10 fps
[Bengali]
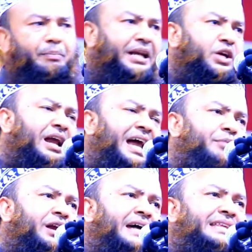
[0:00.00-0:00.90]

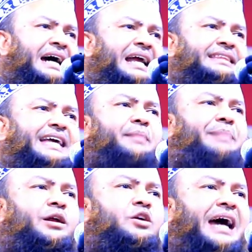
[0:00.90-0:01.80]
বাড়িওয়ালা বলে দেয় রাতের
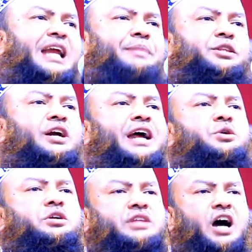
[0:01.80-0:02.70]
বারোটার ভিতরে
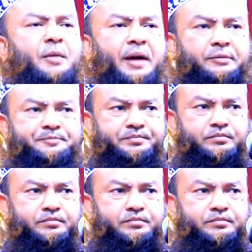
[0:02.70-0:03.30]
ঢুকতে হবে